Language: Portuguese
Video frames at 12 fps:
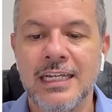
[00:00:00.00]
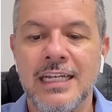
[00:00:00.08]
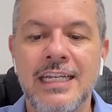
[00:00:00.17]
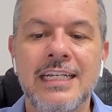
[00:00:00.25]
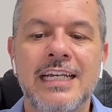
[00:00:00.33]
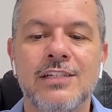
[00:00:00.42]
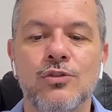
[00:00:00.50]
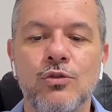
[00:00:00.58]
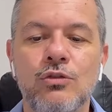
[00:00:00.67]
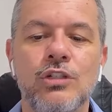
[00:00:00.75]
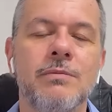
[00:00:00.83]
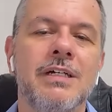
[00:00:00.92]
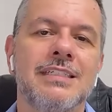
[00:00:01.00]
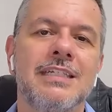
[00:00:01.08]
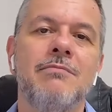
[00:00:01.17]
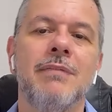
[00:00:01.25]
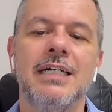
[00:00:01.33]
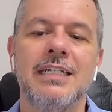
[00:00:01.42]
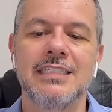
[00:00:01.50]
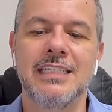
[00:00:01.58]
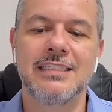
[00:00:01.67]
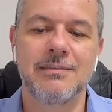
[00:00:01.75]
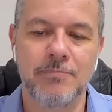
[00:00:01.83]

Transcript: E nas últimas semanas, né,